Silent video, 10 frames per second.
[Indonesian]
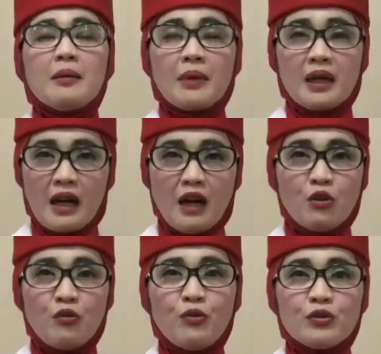
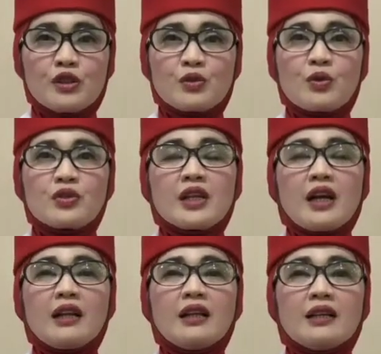mengganggu fungsi
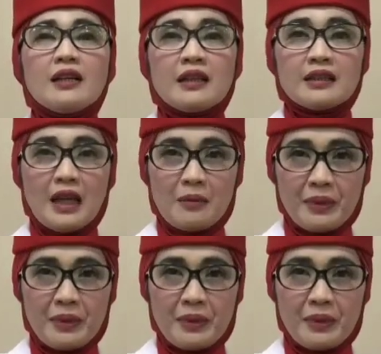sosial dan